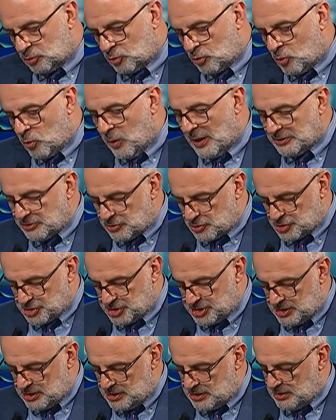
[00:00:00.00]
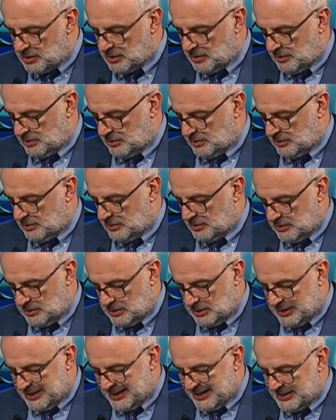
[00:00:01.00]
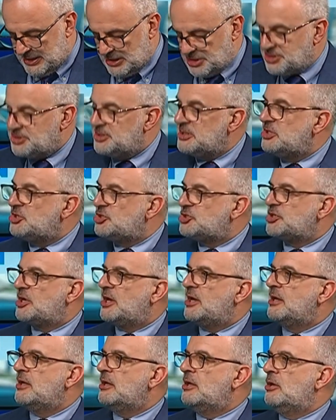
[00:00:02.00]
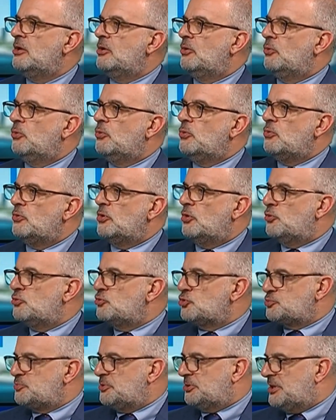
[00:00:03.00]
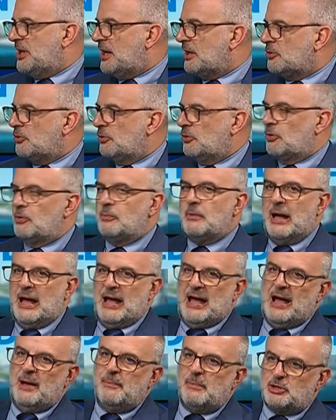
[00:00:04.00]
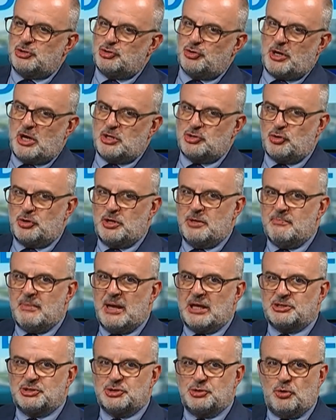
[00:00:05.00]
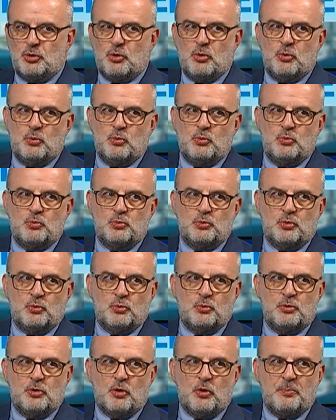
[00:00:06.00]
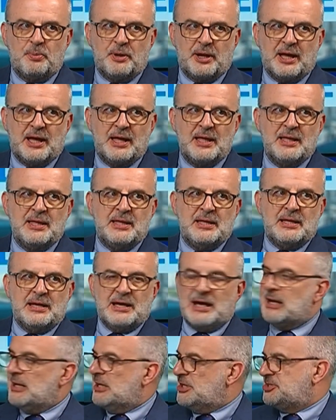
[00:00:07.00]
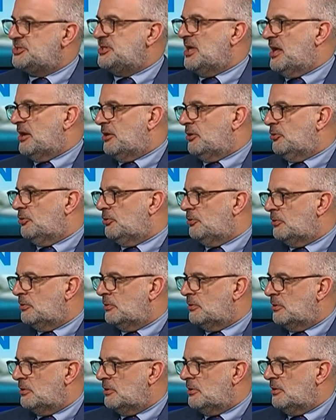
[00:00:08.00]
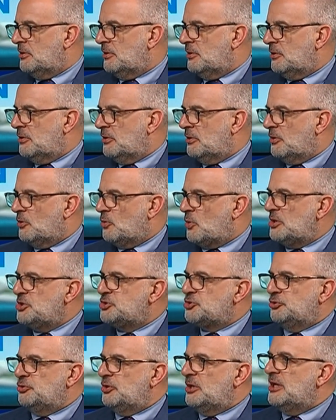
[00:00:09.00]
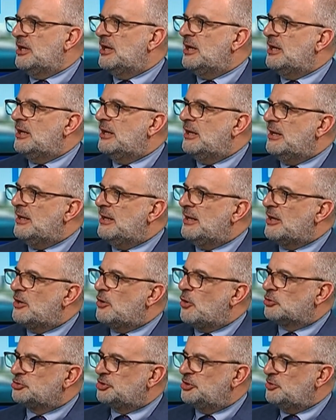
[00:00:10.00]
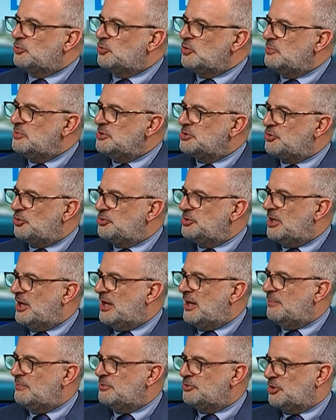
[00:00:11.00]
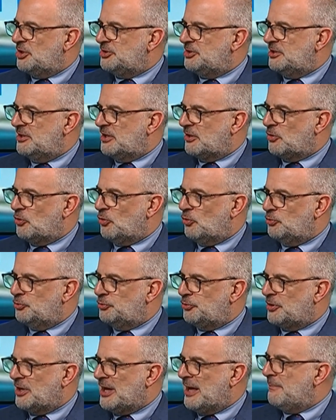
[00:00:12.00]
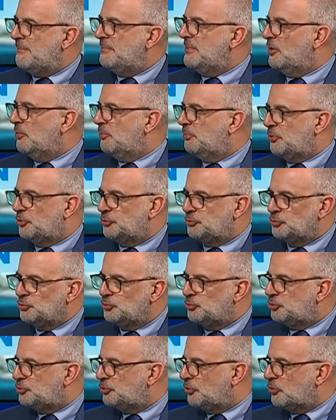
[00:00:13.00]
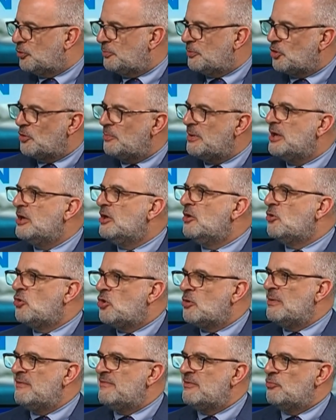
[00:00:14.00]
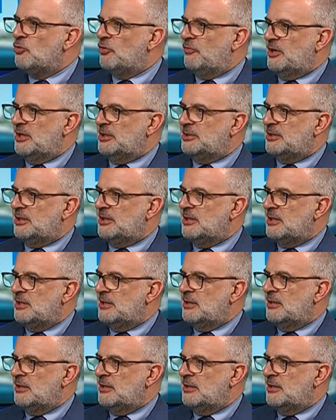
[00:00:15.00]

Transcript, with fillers: quando si eh, allestisce un, uno spettacolo, a maggior ragione immagino un'opera all'esterno, no? eh, quali sono le, le, le, cose di cui bisogna, bisogna, tener conto? Cambia un po' tutto? Come, come, come vi muovete?